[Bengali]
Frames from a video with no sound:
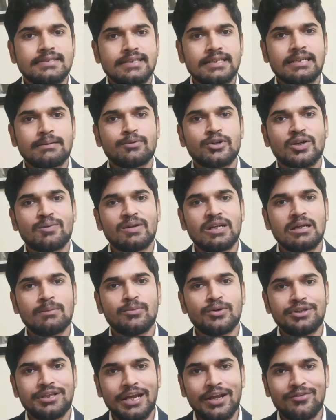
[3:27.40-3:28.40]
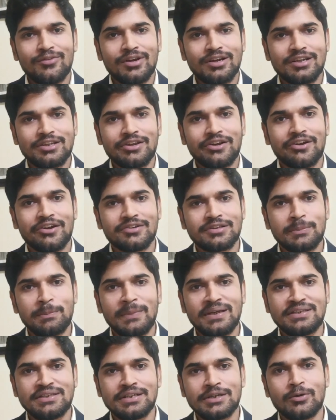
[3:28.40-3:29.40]
জিয়ারি বকিবুলারের বইতে কিন্তু একটা জিনিস আছে
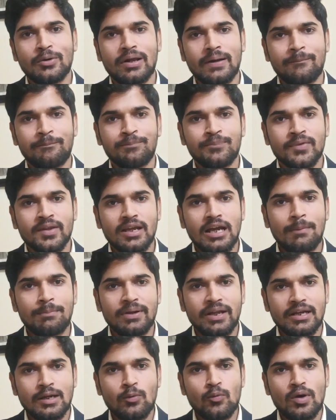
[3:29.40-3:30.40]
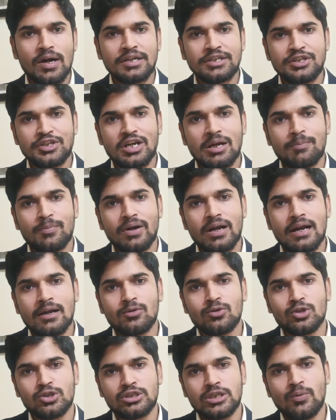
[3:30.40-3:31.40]
ম্যাচিং করা আপনি একটা ওয়ার্ড শেখার পরে
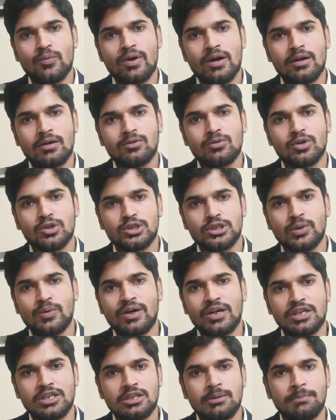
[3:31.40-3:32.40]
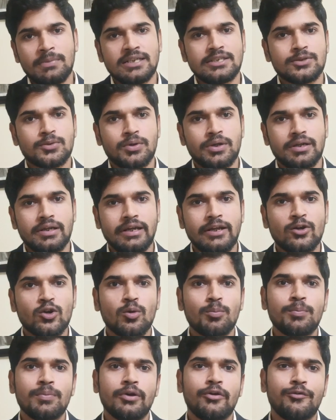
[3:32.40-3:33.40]
আর দশটা ওয়ার্ড দশটা ওয়ার্ডের সাথে ম্যাচ করে
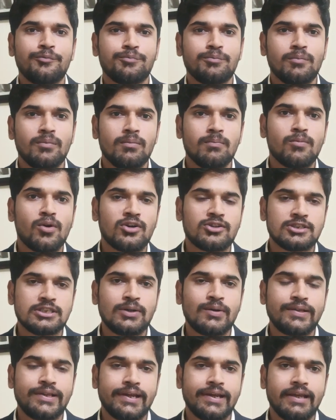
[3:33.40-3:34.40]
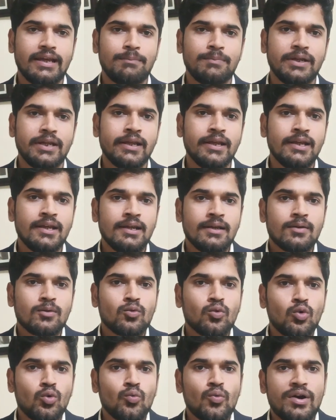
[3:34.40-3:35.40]
এরকম বক্স দেওয়া থাকে আপনি
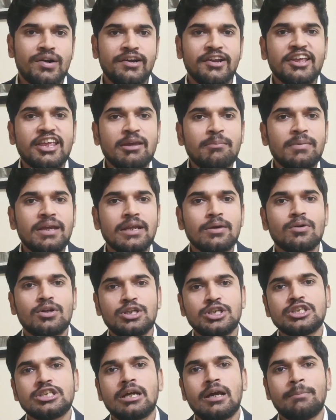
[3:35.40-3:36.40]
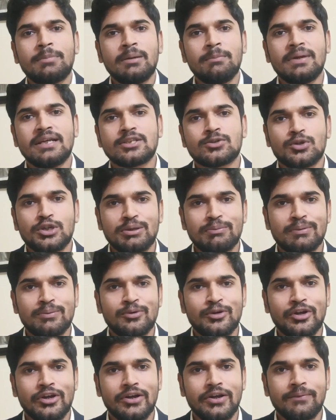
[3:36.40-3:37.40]
কোন ওয়ার্ডটা কি মিন করে সেটা আপনি ম্যাচ করতে
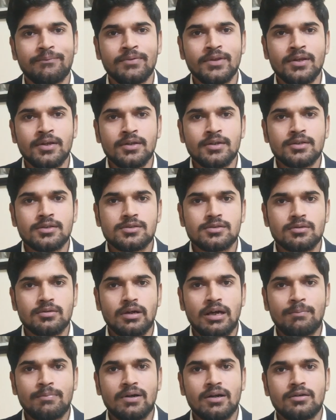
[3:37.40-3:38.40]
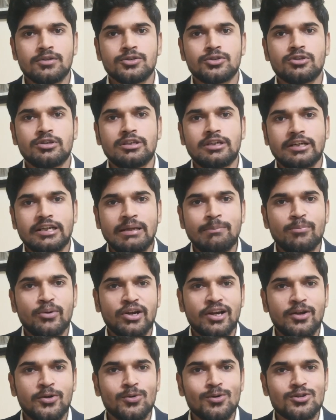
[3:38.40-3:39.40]
পারবেন এখানে সো আপনার জন্য এটা একটা
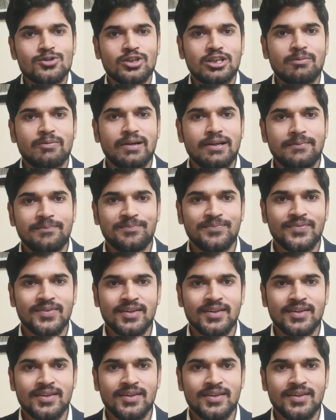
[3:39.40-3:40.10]
ইম্পর্টেন্ট টুলস হতে পারে